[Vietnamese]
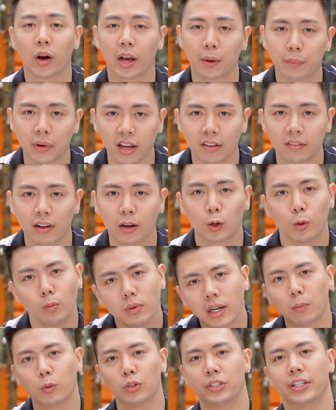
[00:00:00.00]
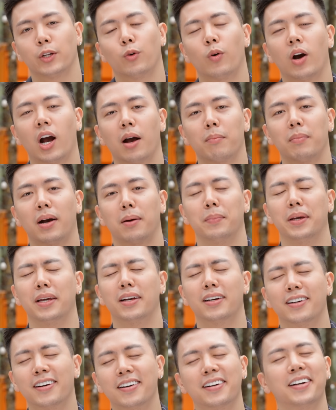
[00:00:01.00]
của ngày hôm nay và cũng là một chai hoa mà mình
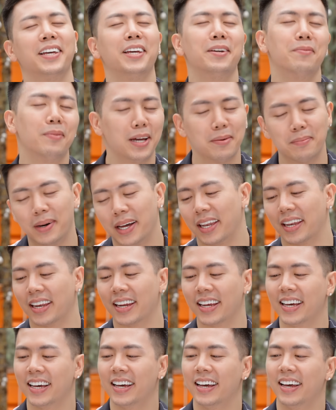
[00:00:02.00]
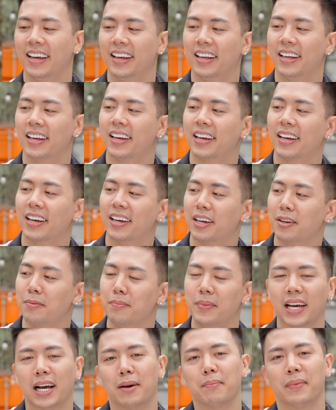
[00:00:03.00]
cực kỳ mê mẩn.
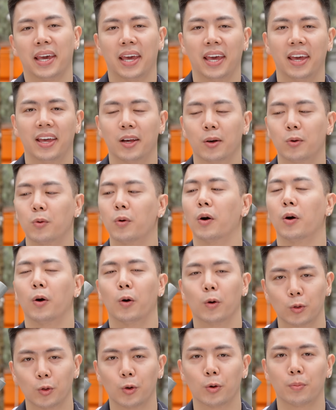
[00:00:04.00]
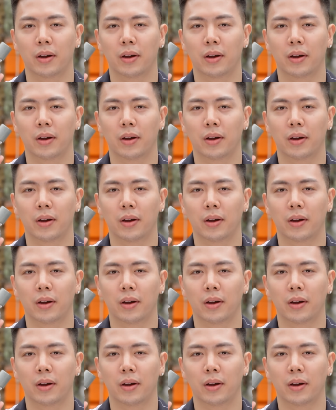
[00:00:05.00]
Megame của Auto